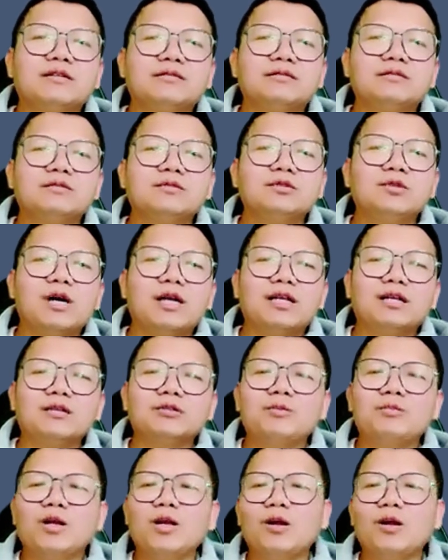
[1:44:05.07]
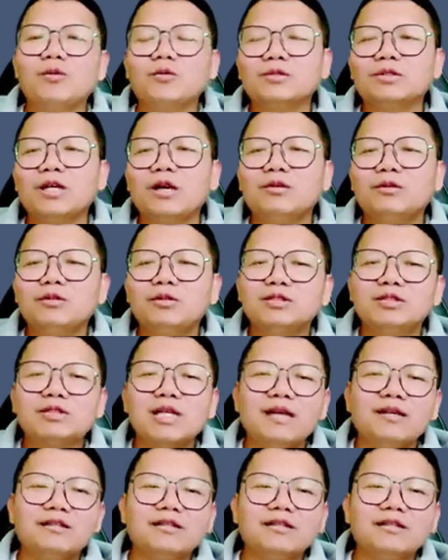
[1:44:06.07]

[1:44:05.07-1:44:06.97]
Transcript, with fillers: dù là đang tục long cháu là từ chai